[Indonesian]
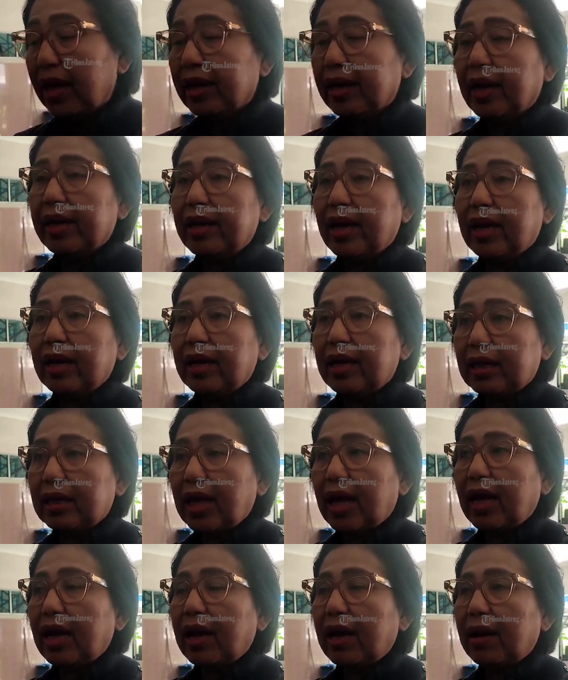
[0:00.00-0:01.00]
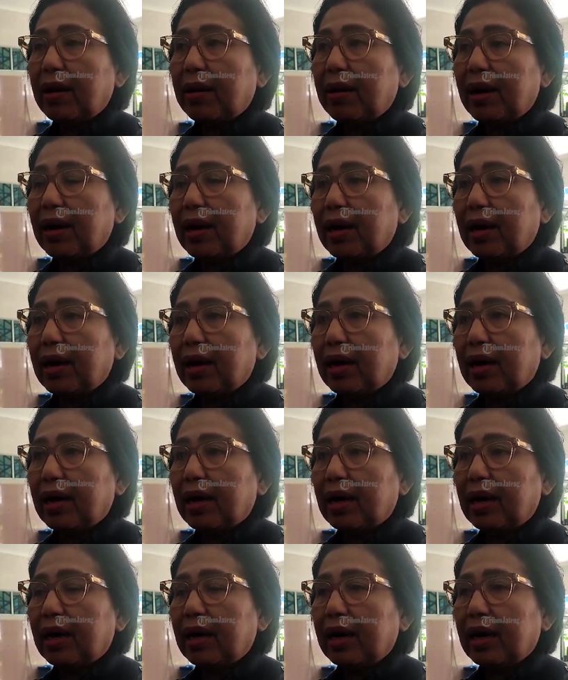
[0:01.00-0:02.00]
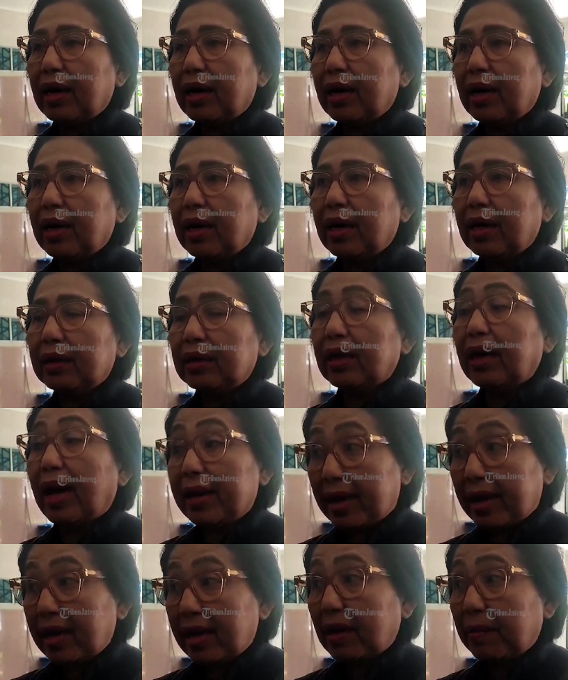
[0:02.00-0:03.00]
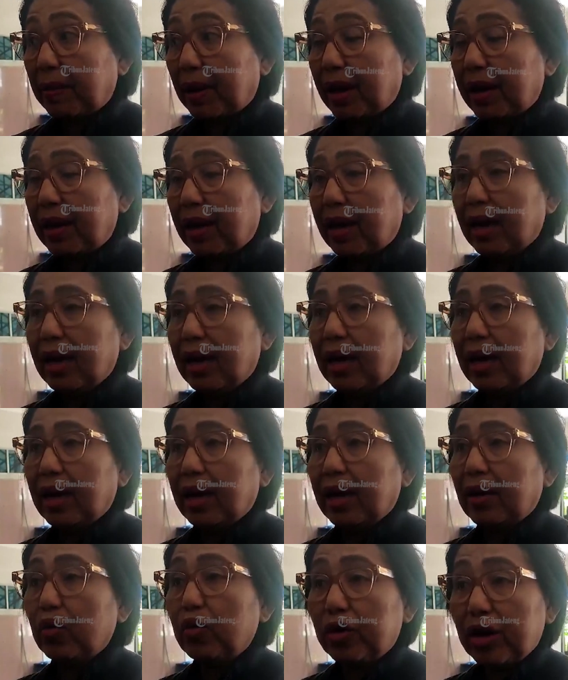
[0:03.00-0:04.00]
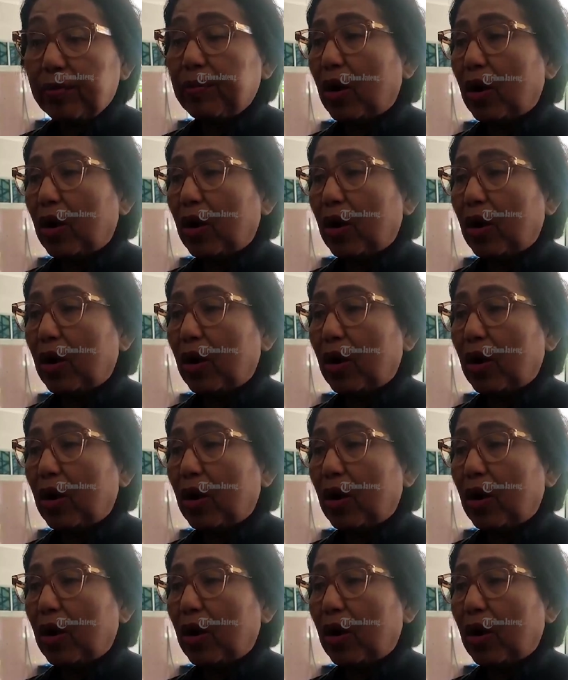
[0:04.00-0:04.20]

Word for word: Nah, yang kita eh, tekankan kepada Undip